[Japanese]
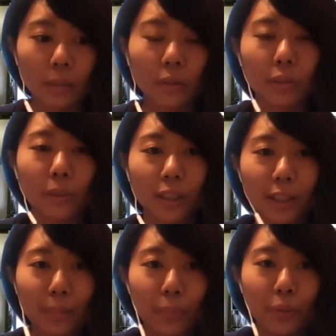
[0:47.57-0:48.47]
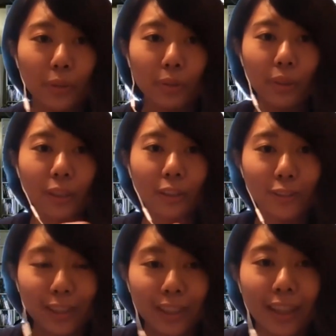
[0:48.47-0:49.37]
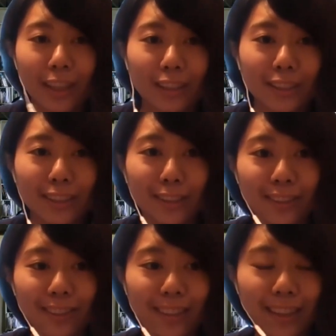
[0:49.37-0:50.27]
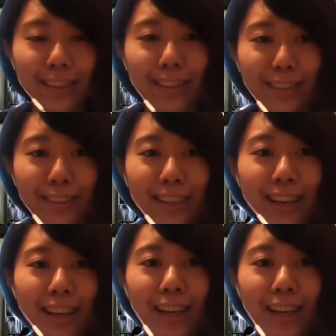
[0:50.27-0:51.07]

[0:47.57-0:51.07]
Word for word: 今すべきインプットなどについて話し合う会です。